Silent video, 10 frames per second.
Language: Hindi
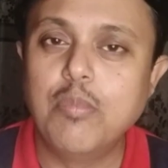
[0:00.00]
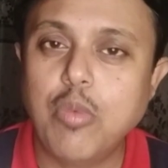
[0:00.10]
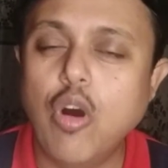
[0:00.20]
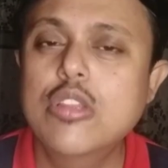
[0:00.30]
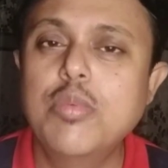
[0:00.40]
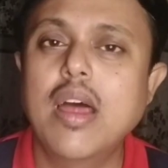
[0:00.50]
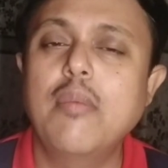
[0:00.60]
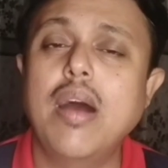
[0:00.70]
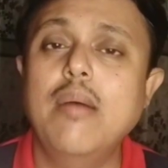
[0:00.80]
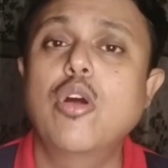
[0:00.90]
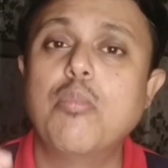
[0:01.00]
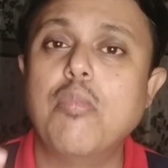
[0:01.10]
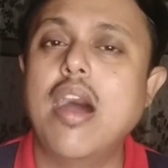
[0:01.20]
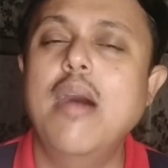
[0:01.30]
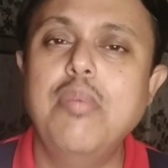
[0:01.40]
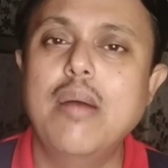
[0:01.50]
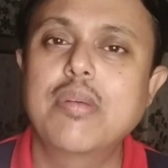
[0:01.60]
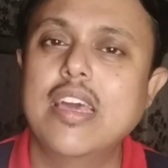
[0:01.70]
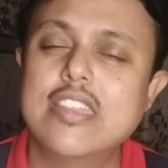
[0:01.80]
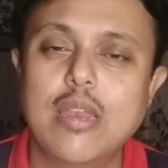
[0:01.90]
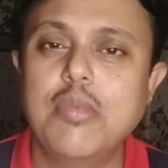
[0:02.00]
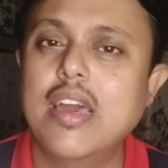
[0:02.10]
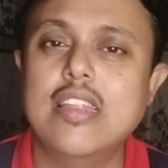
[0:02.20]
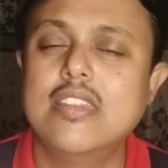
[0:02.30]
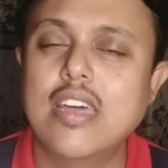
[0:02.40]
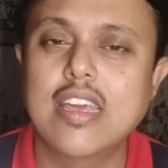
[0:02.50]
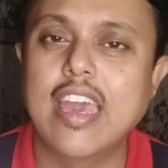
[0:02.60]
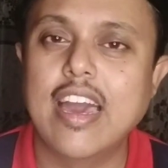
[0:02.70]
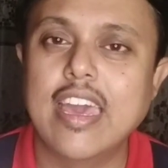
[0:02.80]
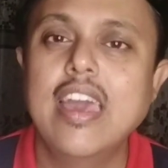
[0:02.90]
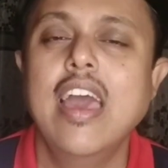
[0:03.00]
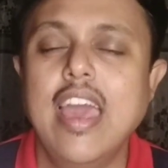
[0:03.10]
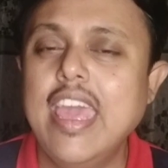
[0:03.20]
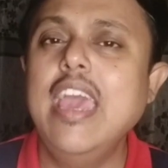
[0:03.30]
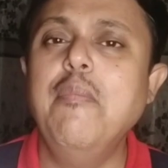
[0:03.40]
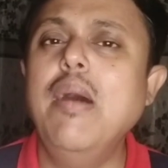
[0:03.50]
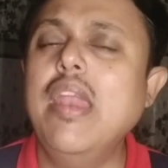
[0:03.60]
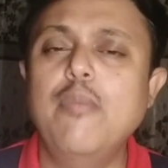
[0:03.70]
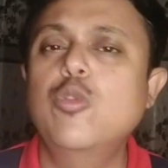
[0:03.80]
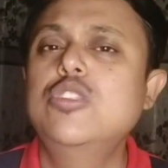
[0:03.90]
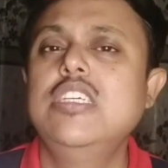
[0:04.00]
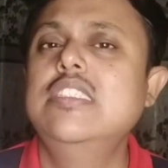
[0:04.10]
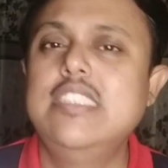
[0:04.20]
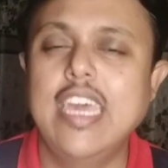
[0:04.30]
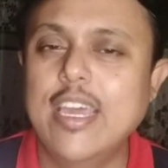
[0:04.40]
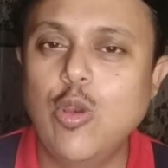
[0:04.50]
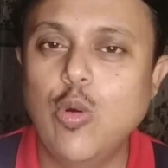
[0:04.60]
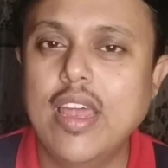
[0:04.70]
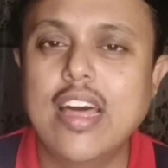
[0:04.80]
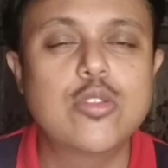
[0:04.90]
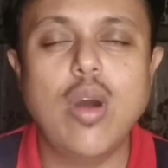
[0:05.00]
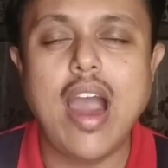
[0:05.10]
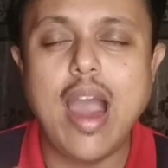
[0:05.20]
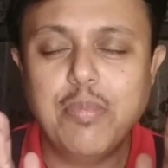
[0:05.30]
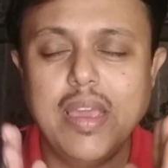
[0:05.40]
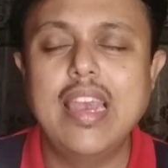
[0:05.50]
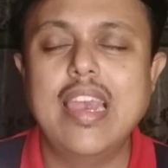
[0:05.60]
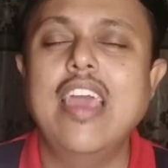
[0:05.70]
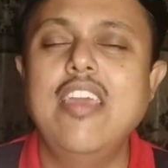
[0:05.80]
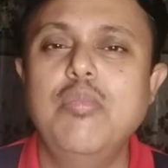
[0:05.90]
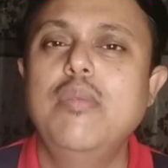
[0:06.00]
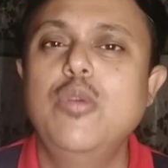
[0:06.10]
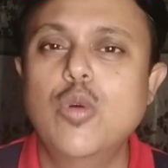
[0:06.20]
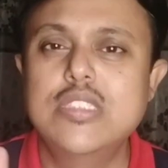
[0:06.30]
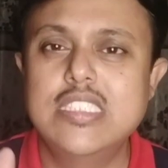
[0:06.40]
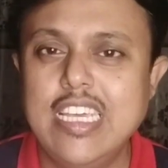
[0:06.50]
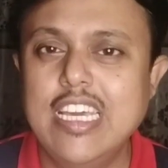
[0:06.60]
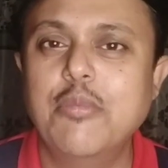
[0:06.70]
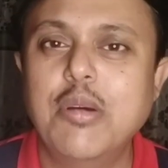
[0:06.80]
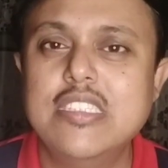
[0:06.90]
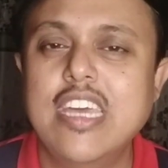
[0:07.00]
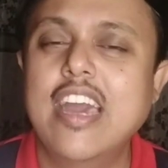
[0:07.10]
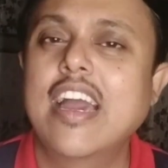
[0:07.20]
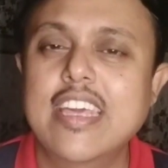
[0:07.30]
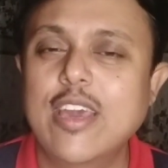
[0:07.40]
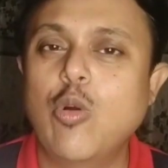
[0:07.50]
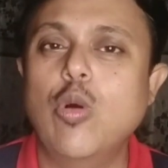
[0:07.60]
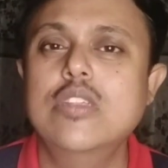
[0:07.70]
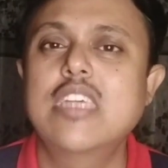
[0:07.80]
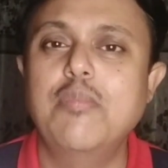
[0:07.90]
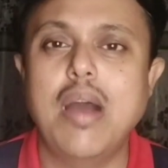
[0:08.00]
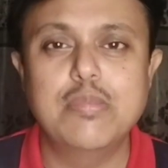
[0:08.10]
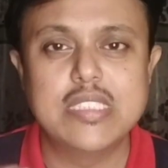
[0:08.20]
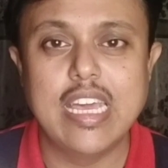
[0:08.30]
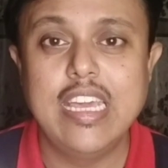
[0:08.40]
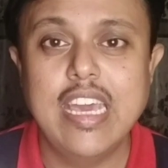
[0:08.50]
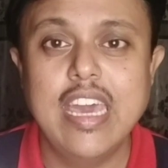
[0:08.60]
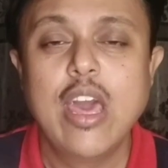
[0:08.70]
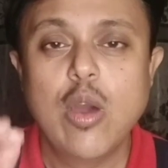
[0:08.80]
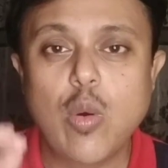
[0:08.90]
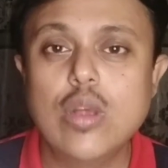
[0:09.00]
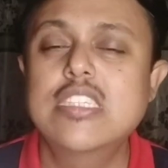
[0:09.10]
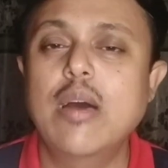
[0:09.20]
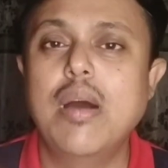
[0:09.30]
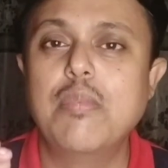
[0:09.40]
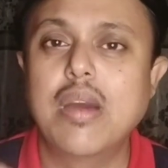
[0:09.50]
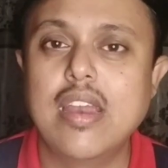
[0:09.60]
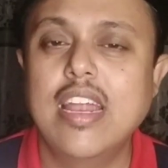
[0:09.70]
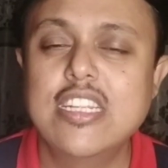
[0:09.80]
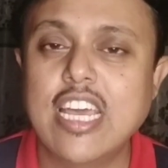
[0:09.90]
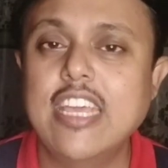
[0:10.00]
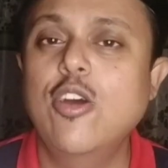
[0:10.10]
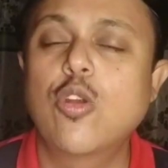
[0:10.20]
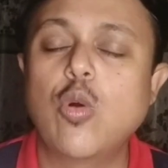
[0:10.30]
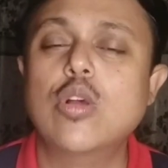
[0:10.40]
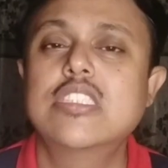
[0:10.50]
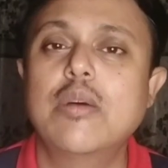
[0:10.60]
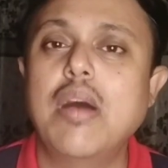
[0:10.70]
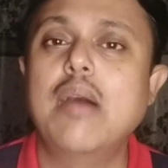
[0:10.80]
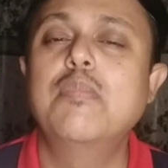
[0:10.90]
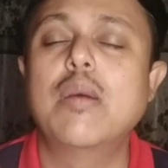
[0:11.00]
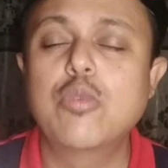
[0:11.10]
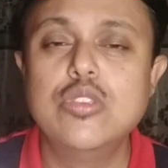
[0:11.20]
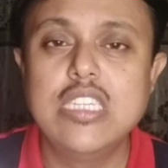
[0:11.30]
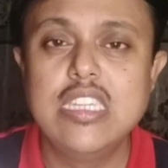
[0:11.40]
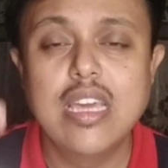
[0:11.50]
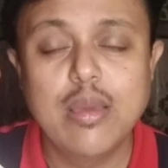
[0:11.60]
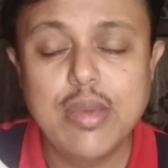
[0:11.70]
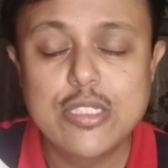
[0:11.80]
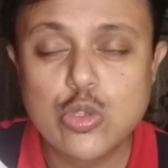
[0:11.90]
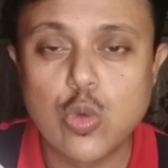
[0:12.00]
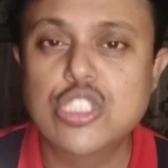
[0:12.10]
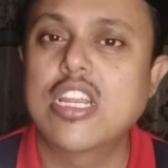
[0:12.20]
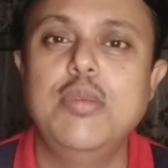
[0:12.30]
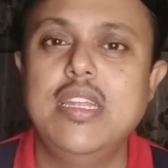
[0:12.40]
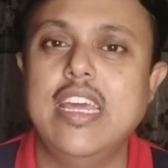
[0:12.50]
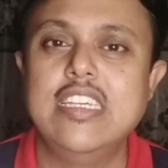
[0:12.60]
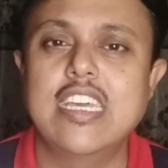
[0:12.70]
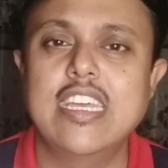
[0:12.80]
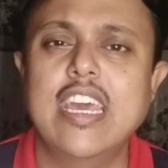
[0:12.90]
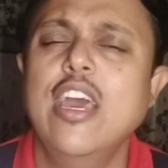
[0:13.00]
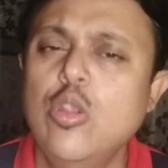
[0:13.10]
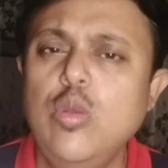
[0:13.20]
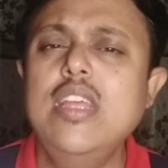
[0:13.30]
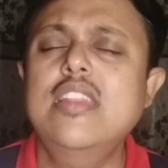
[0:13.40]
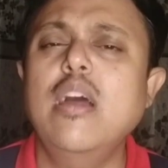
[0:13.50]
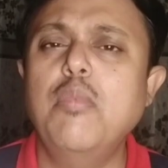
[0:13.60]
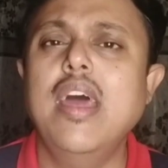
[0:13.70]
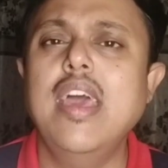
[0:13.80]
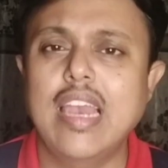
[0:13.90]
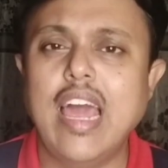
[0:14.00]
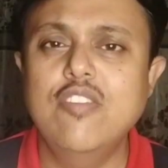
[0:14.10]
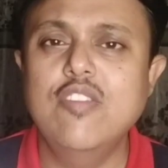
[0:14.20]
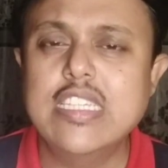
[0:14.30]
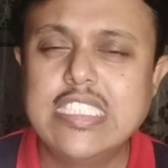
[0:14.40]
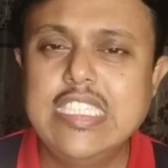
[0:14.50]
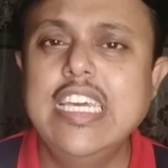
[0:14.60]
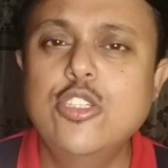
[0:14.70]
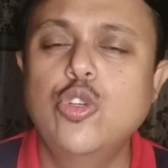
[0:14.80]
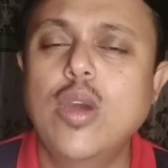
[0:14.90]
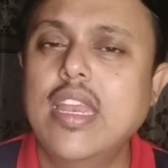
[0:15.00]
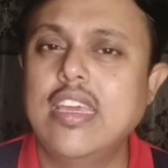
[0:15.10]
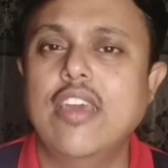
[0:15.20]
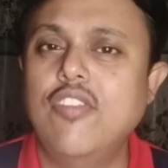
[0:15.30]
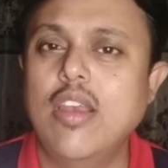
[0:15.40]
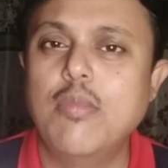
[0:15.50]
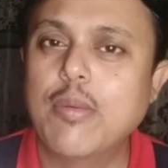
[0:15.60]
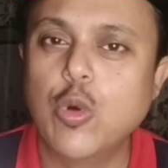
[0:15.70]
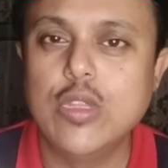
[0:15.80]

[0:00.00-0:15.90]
बहुत बड़ा पाप और महापाप के अंदर में अंतर क्या है एक बार आप वो चीज देख लोगे ना तो आपके लाइफ में भी वो सीख बन जाएगा कि कौन सा पाप सही है कौन सा पाप करना चाहिए और कौन सा पाप आपको जिंदगी में सोचना भी नहीं चाहिए तो इतना बड़ा एक लाइफ का सीख जो है ना ये फिल्म आपको